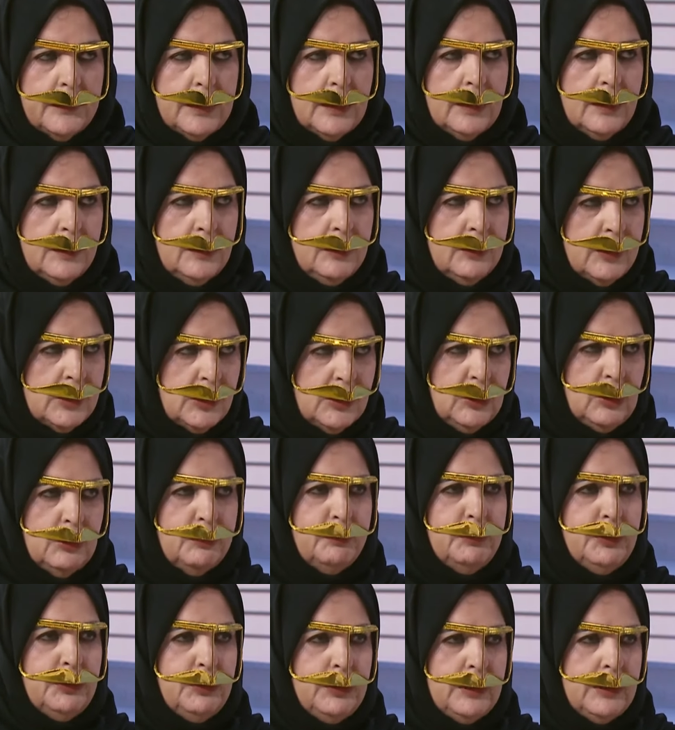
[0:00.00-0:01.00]
كان الناس
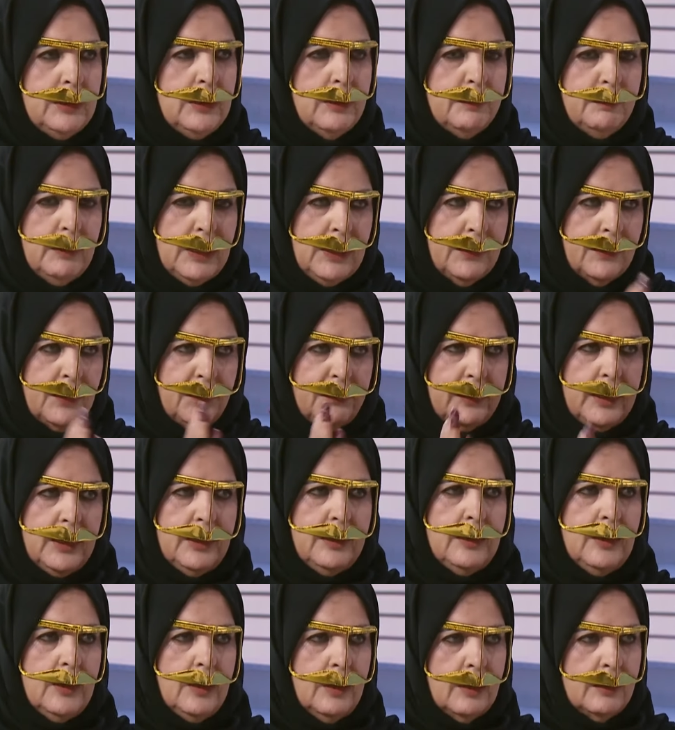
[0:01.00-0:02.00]
يحبوني لما احضر
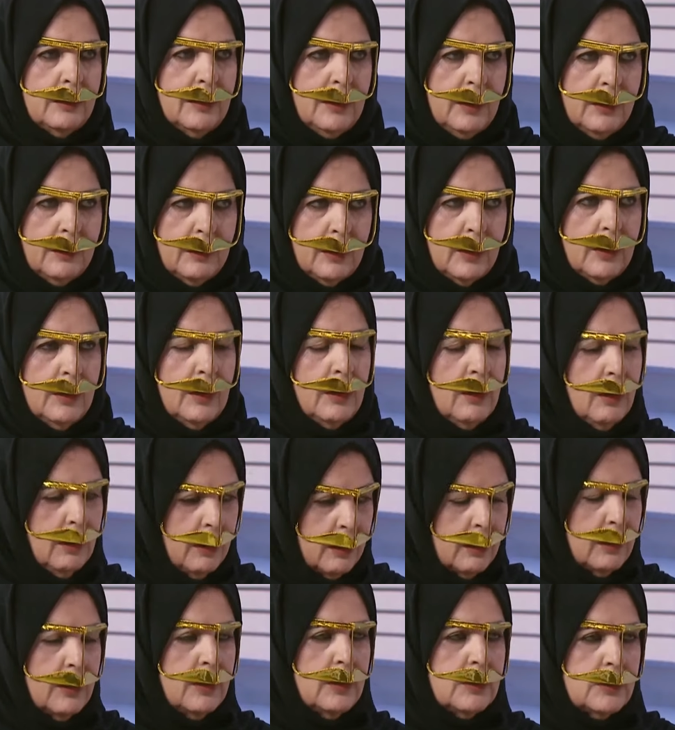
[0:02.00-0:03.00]
فعاليات احضر
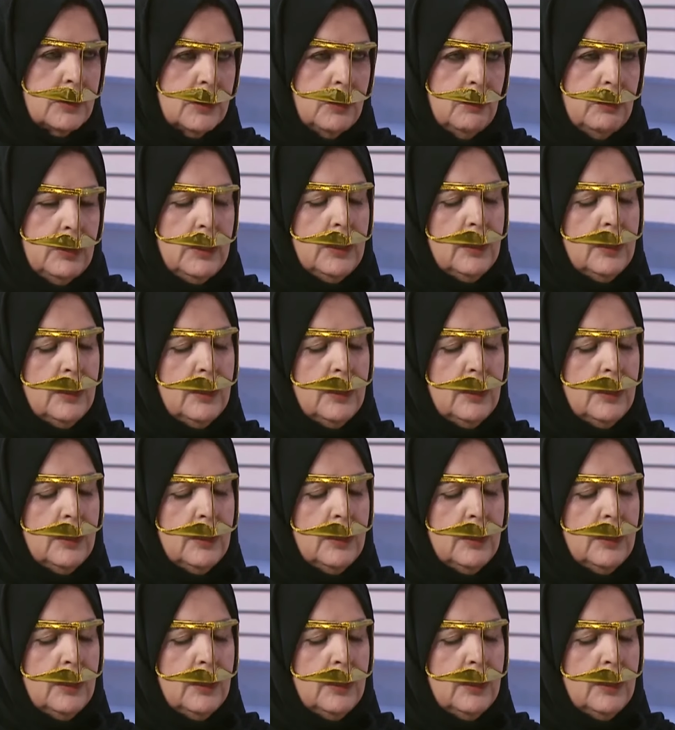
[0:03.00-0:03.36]
اغطي اسوي